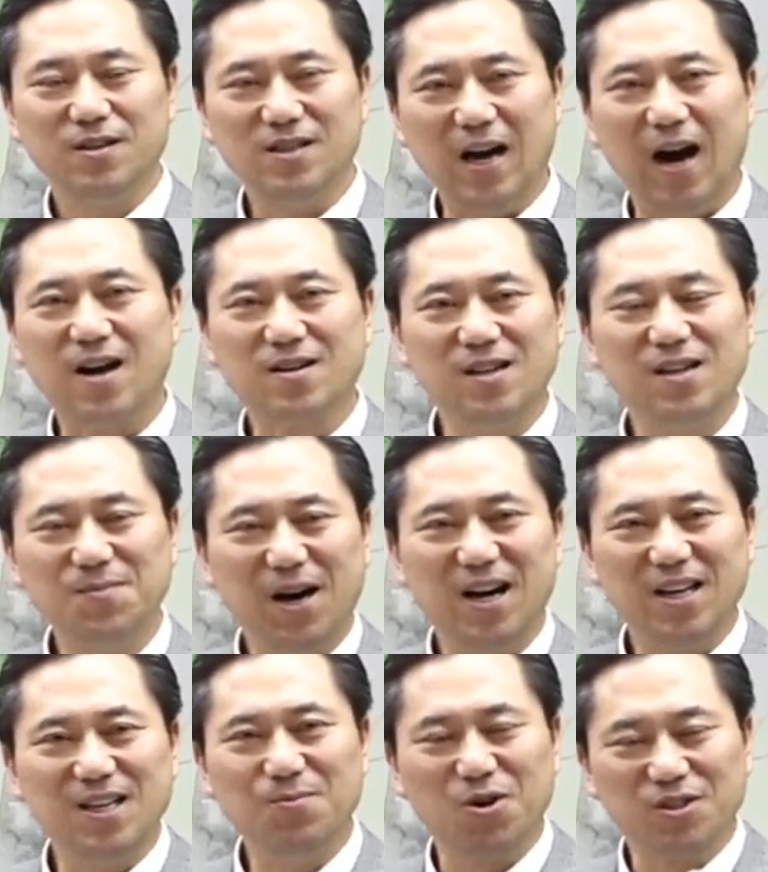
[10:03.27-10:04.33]
약을
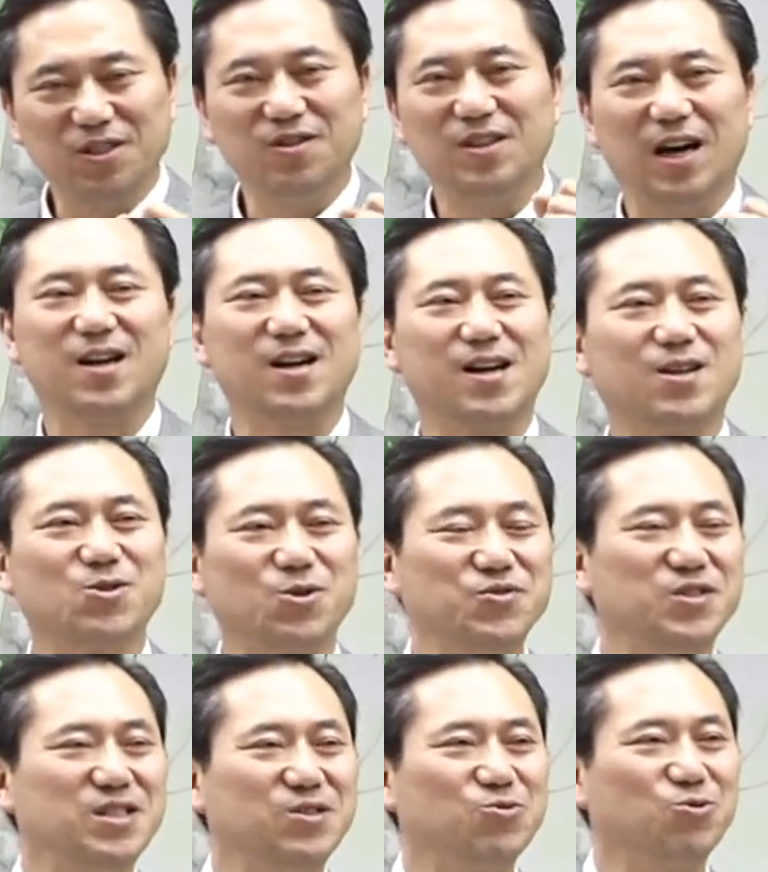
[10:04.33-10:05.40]
많이 먹은 나라가
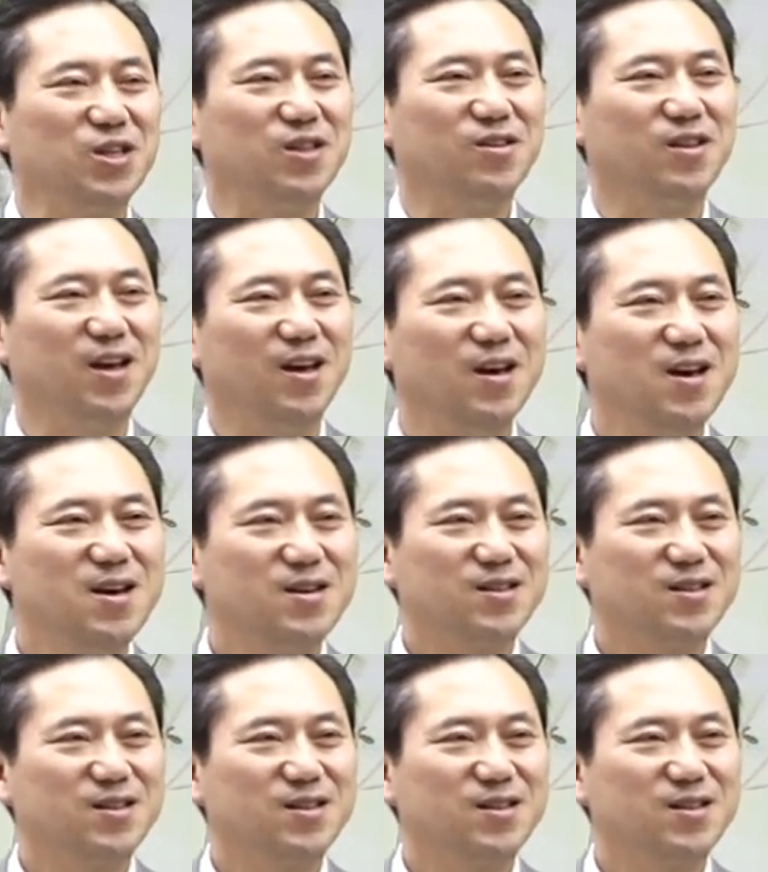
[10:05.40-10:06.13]
선진국인데